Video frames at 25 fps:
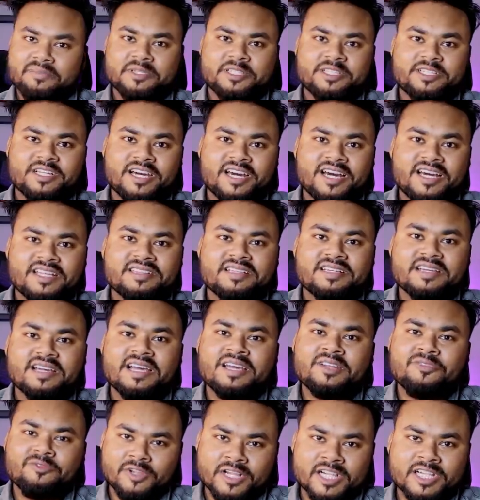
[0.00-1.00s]
লাবিদ রাহাত
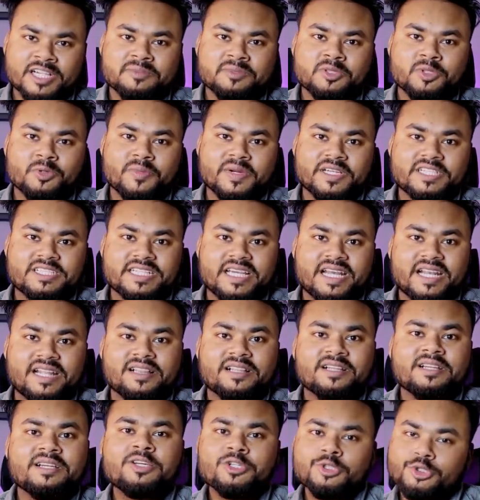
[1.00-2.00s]
অ্যান্ড ওয়েলকাম টু মাই চ্যানেল
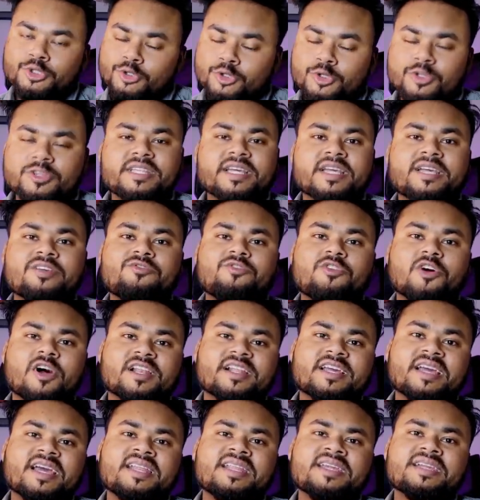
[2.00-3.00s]
শুরুতেই
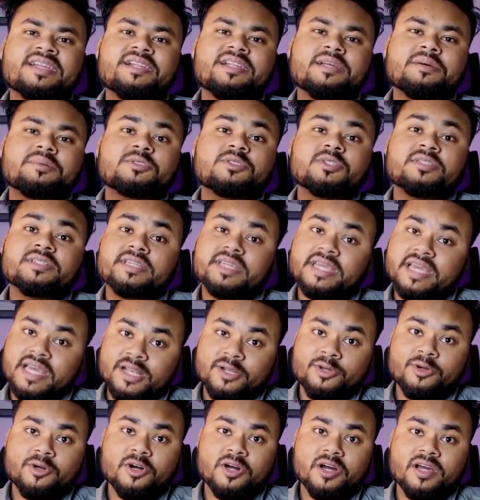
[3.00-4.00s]
ভলক্যানিক ইরাপশন
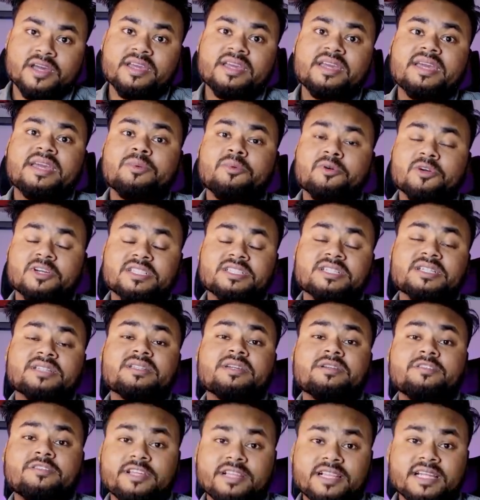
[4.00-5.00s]
কেন হয় এবং এর সাথে
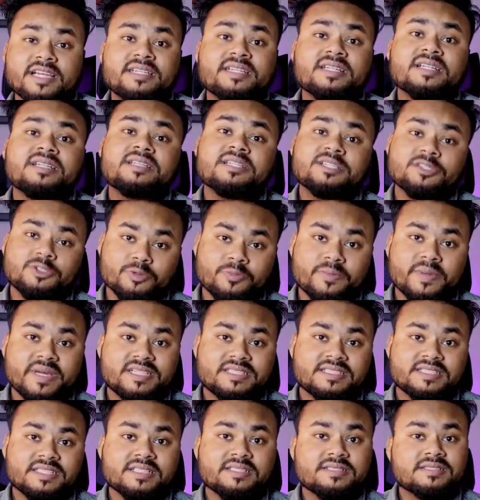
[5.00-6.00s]
রিলেটেড কিছু
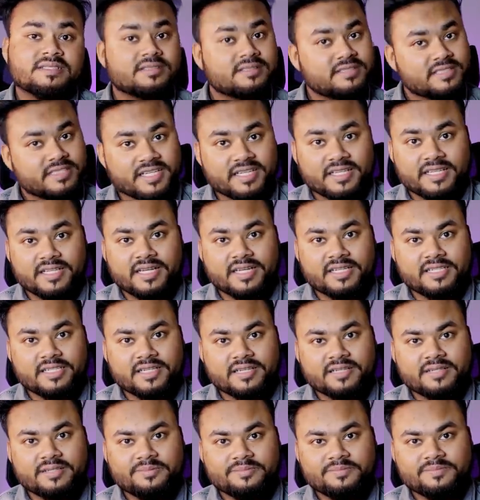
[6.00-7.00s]
বেসিক্স জেনে নেওয়া
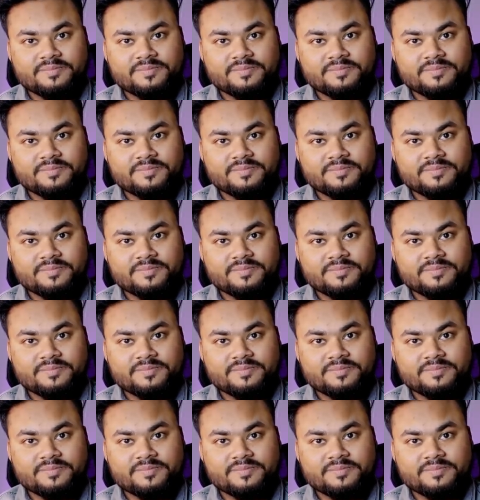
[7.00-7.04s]
যাক